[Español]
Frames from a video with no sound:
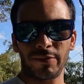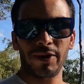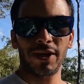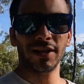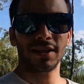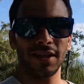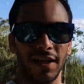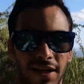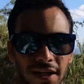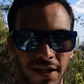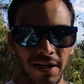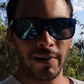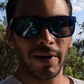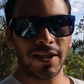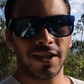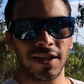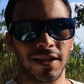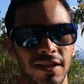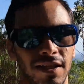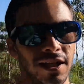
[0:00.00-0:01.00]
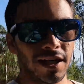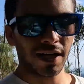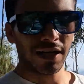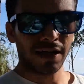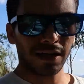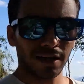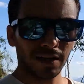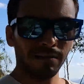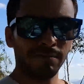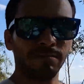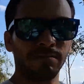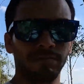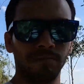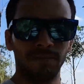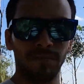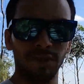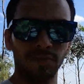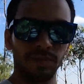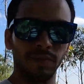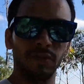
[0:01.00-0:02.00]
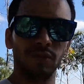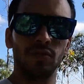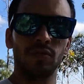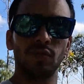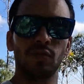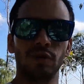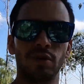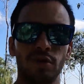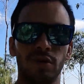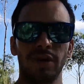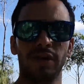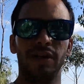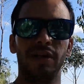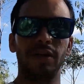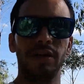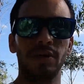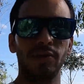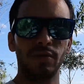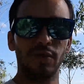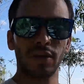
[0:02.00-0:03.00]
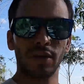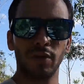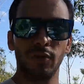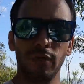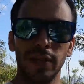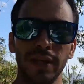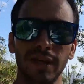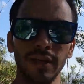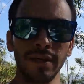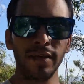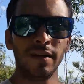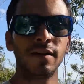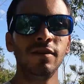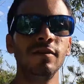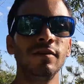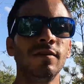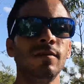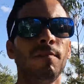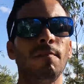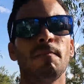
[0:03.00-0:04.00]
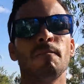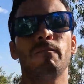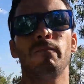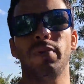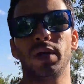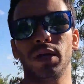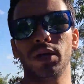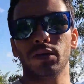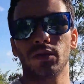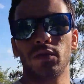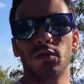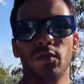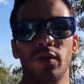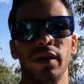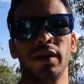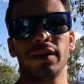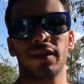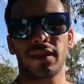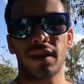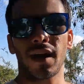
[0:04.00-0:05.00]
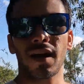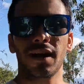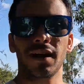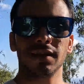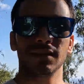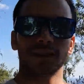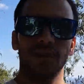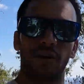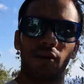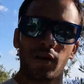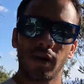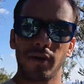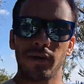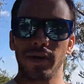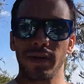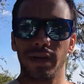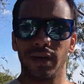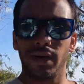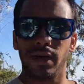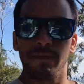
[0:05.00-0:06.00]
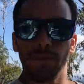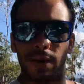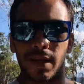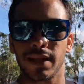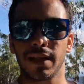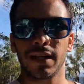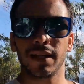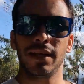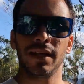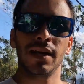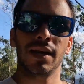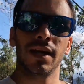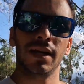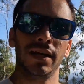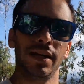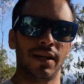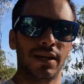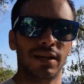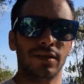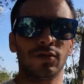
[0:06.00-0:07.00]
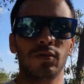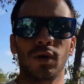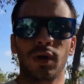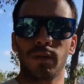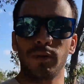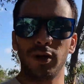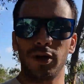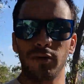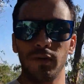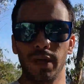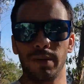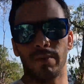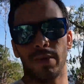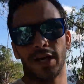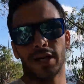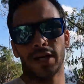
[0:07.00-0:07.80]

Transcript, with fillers: caminata es bastante larga, más o menos una hora de ida, una hora de vuelta, pero no es tan cansador, la verdad. Es bastante escalera, es un camino bien